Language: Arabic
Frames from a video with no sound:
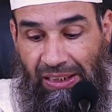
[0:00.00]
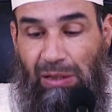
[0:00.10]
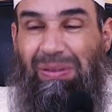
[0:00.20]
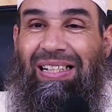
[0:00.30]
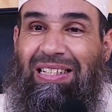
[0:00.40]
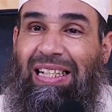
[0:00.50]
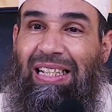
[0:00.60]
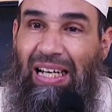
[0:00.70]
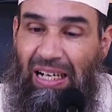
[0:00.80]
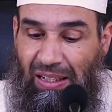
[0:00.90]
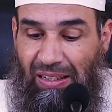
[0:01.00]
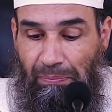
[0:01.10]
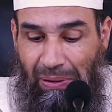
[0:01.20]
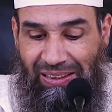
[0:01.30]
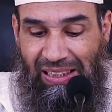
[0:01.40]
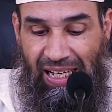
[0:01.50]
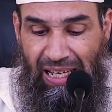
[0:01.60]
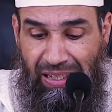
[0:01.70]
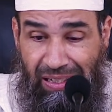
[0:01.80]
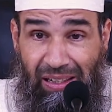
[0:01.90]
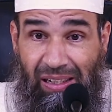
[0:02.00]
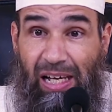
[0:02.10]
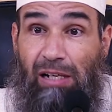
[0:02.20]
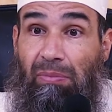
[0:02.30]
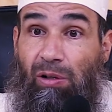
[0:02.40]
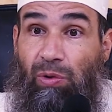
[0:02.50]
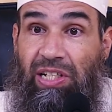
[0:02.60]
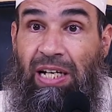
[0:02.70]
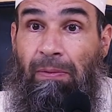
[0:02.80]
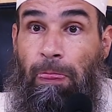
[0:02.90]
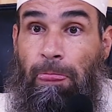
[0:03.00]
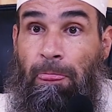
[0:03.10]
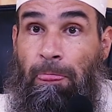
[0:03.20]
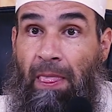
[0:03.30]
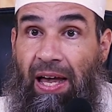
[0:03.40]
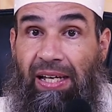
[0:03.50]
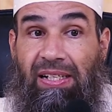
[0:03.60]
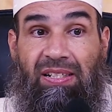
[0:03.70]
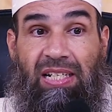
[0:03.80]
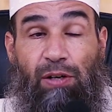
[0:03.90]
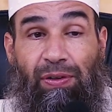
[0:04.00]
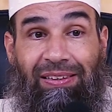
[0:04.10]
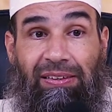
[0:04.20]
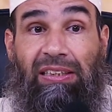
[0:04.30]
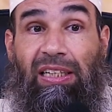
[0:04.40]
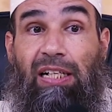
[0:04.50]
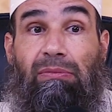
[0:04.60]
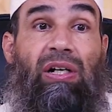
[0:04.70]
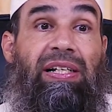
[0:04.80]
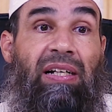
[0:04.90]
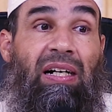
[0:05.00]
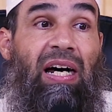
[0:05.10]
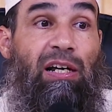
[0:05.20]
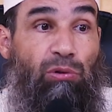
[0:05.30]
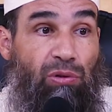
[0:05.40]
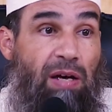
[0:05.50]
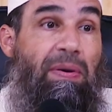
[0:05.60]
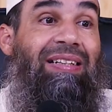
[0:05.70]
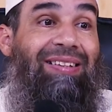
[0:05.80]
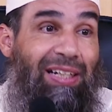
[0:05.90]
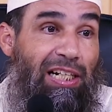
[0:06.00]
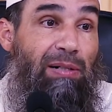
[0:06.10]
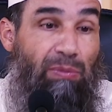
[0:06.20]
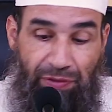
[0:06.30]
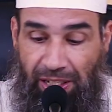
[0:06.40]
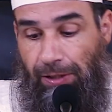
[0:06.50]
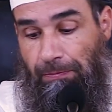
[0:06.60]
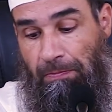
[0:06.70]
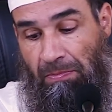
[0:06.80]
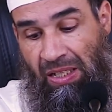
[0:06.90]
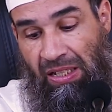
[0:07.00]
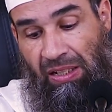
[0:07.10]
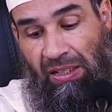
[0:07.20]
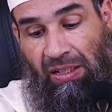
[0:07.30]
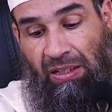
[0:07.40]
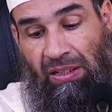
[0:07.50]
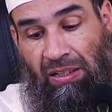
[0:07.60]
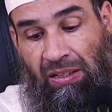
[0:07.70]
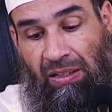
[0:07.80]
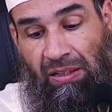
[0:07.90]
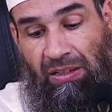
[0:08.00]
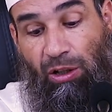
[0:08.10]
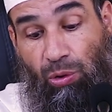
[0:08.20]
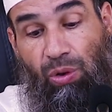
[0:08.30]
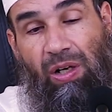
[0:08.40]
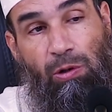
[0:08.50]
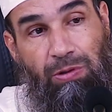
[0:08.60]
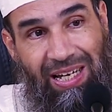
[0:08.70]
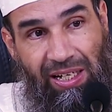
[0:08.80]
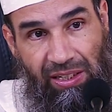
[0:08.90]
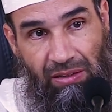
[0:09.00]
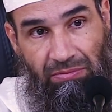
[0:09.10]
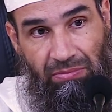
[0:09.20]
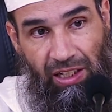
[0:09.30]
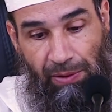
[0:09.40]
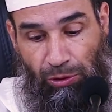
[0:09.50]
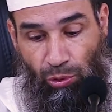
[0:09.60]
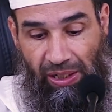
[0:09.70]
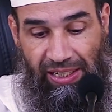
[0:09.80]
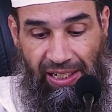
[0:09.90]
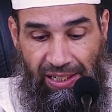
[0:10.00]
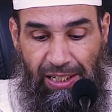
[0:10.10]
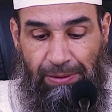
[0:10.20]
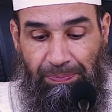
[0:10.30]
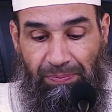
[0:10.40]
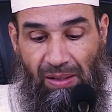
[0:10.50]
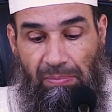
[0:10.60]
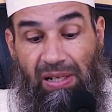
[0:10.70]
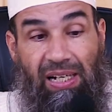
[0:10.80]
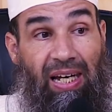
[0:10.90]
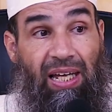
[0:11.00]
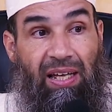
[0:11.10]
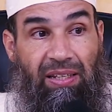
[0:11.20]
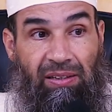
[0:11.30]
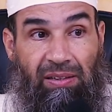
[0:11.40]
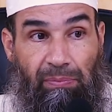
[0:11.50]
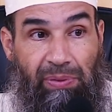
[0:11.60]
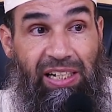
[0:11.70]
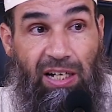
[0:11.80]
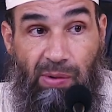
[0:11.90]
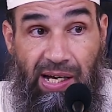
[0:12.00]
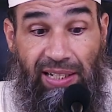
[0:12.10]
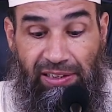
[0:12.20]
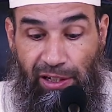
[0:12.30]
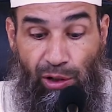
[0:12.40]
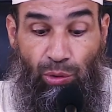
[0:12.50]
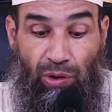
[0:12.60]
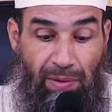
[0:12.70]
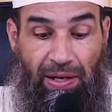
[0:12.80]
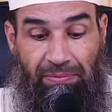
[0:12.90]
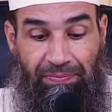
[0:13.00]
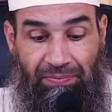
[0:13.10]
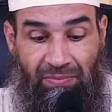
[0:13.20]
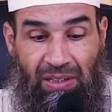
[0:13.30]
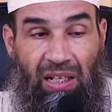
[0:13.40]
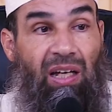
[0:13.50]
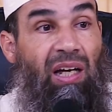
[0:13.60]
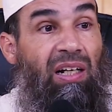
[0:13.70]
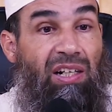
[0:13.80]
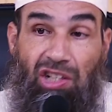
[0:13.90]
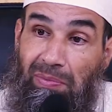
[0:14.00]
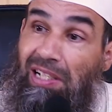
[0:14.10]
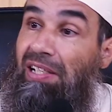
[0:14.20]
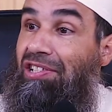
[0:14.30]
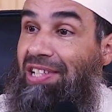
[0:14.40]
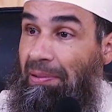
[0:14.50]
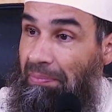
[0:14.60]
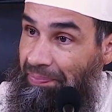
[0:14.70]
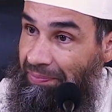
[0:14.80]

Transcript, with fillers: طيب ناتي الى بعض الاثار المرويه عن السلف حتى تعلموا ان العلماء تكلموا فيها يقول الاوزاعي رحمه الله عليه من اخذ بنوادر العلماء خرج من الاسلام